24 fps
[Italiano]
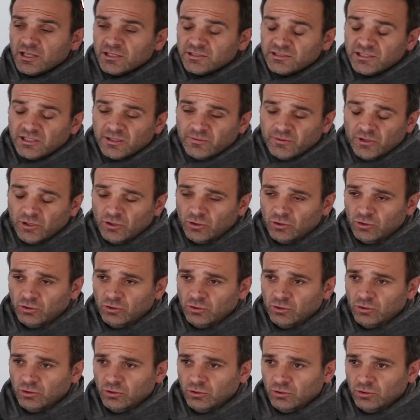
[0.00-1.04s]
Sì,
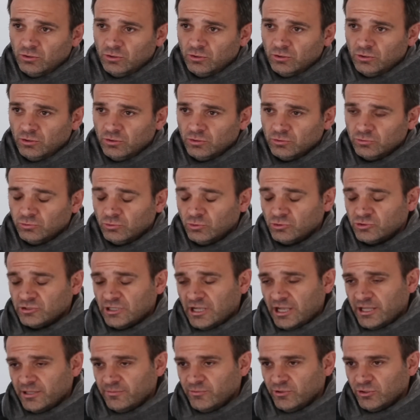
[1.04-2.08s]
io, tu lo
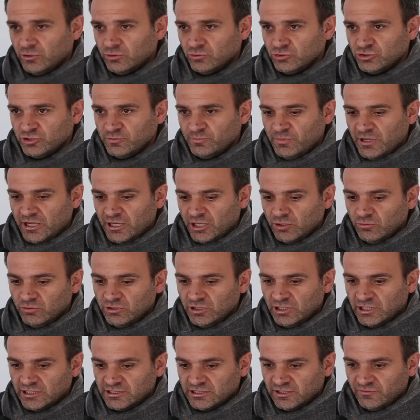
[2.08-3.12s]
sai, mi conosci bene,
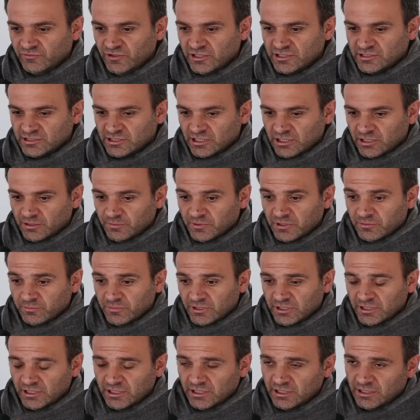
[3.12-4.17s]
quindi la salvezza per
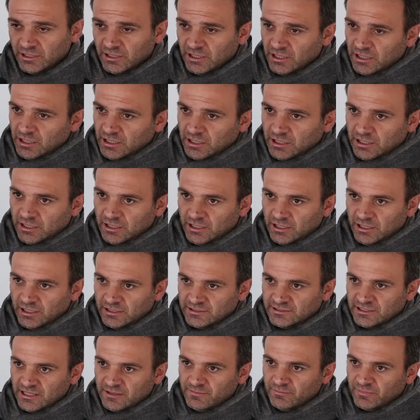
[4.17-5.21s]
me è
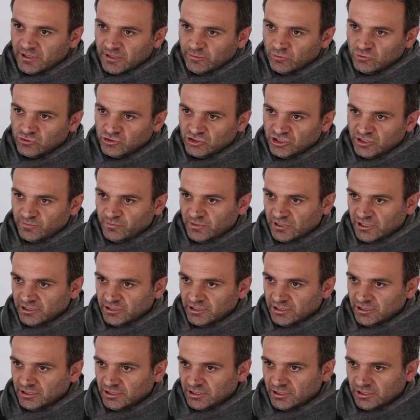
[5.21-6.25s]
sempre
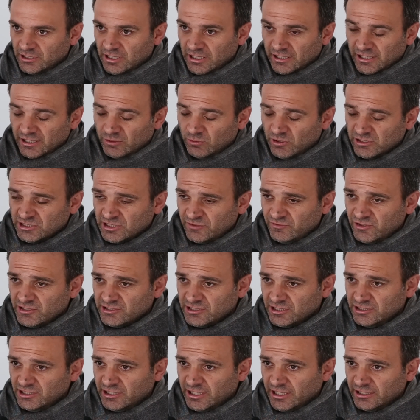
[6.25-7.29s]
possibile, anche una
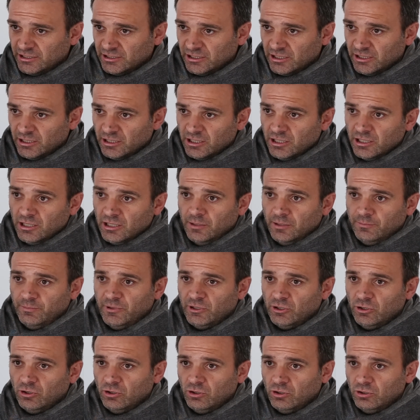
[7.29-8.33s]
salvezza diretta.
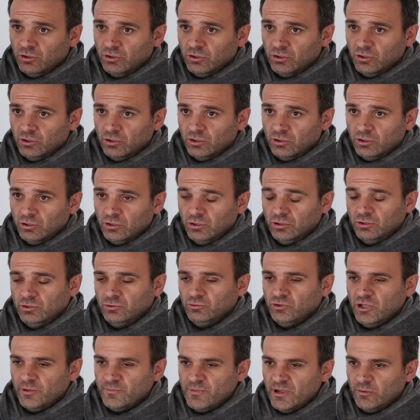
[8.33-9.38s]
Però
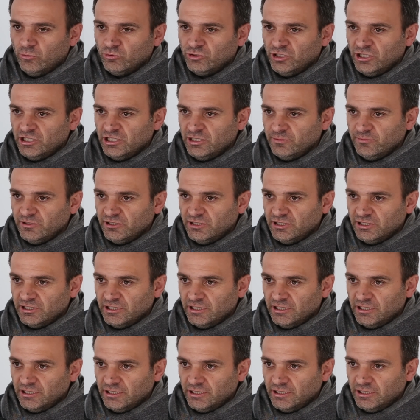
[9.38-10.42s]
noi abbiamo dei limiti
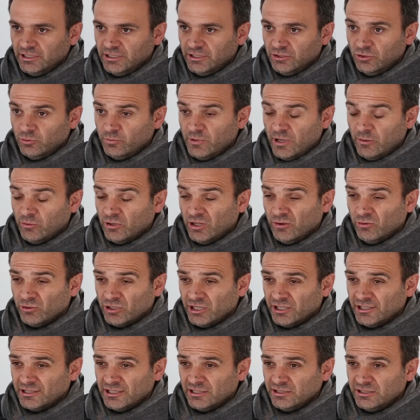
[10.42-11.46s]
che dobbiamo
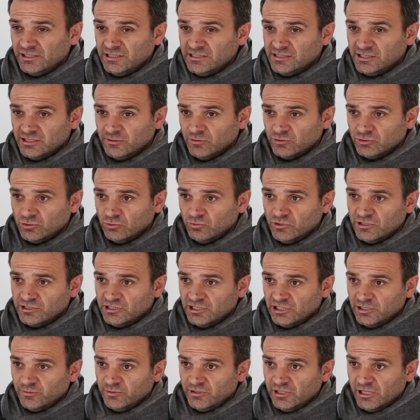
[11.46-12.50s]
lavorare tantissimo su
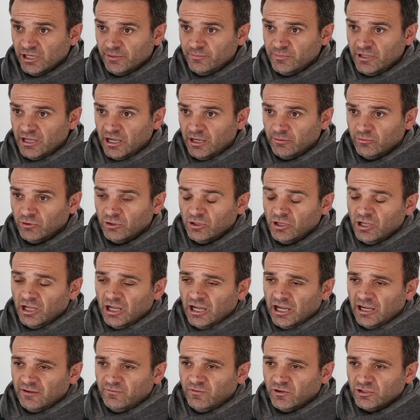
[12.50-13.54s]
questi limiti che abbiamo,
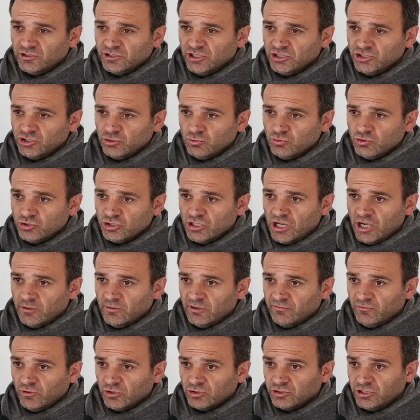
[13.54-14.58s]
a volte ci
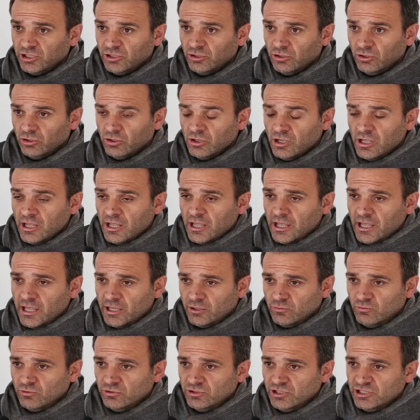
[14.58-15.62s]
riusciamo, a volte no
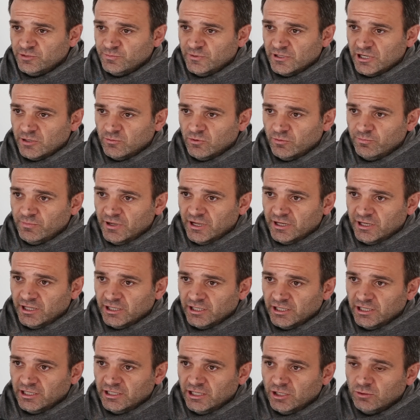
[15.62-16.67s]
e quindi speriamo bene
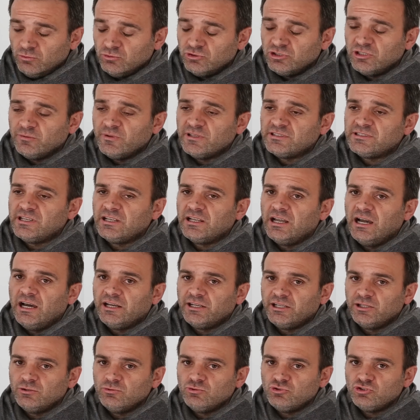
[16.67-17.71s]
che le ultime sei
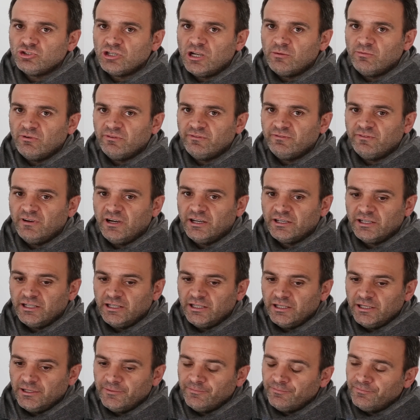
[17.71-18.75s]
gare riusciamo a
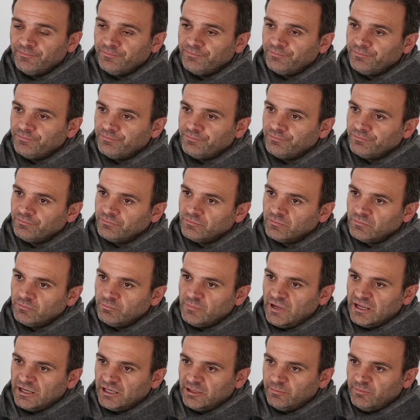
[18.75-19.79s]
fare mm,
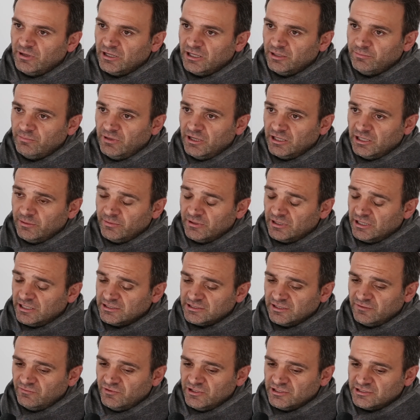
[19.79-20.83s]
bene bene bene per la
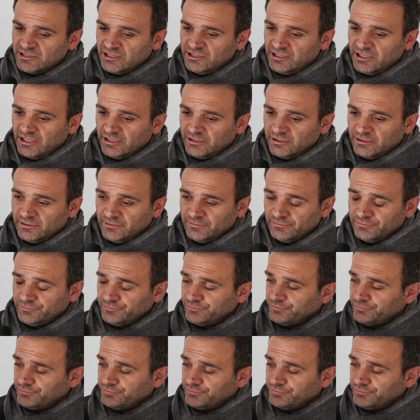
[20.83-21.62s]
salvezza diretta.